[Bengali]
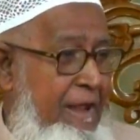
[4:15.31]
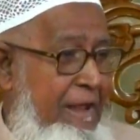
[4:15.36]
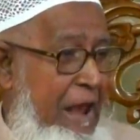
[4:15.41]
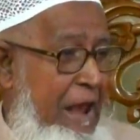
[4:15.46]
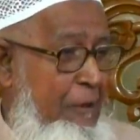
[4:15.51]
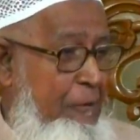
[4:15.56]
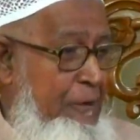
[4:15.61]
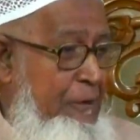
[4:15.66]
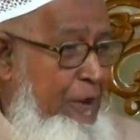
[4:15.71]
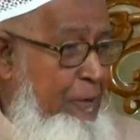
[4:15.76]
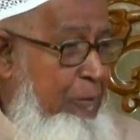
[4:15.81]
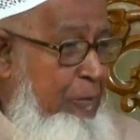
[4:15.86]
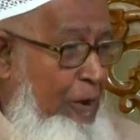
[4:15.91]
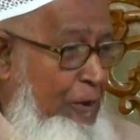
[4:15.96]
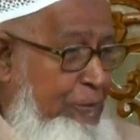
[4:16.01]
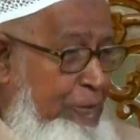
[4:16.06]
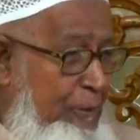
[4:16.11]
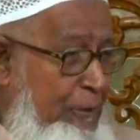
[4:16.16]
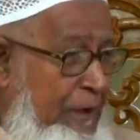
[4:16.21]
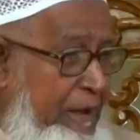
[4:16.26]
কারণের
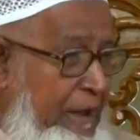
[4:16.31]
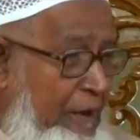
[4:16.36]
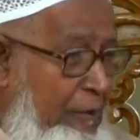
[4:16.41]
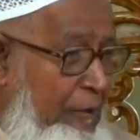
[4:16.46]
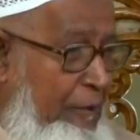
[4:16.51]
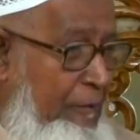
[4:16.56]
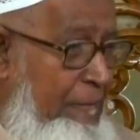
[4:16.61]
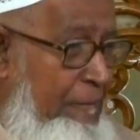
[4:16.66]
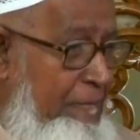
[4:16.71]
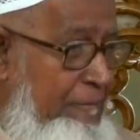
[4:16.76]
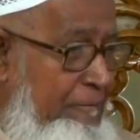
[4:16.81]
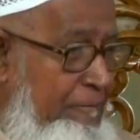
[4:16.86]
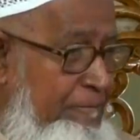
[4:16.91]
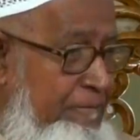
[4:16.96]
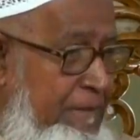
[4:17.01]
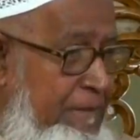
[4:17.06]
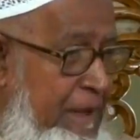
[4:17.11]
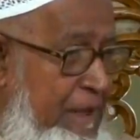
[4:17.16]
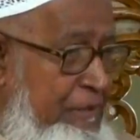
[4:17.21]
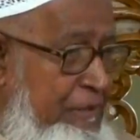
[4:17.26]
ভয় ধরে গেল
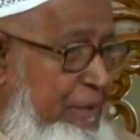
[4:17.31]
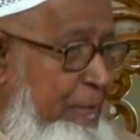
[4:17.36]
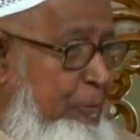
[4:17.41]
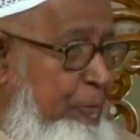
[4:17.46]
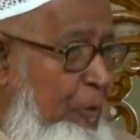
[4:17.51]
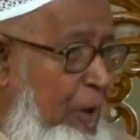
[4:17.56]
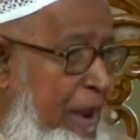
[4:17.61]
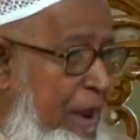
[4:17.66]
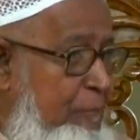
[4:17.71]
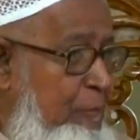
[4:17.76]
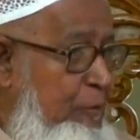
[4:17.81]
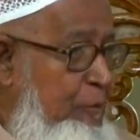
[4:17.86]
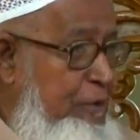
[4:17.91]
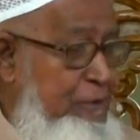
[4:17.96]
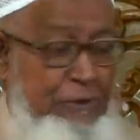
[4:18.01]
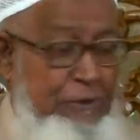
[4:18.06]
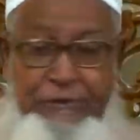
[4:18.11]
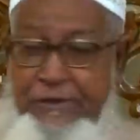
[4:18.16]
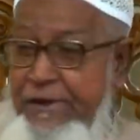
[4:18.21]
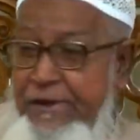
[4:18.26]
যে পড়ার মুখী
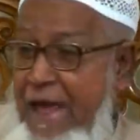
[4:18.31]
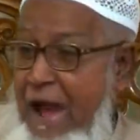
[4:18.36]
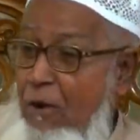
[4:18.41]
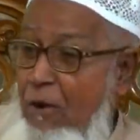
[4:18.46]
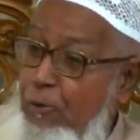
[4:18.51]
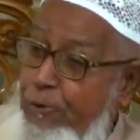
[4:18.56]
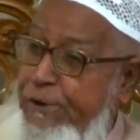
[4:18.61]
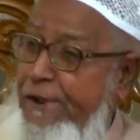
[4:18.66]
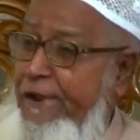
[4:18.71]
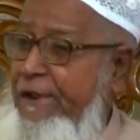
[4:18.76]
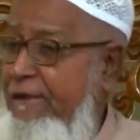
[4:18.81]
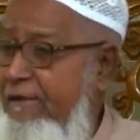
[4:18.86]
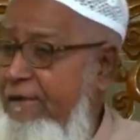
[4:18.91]
যদি না উঠে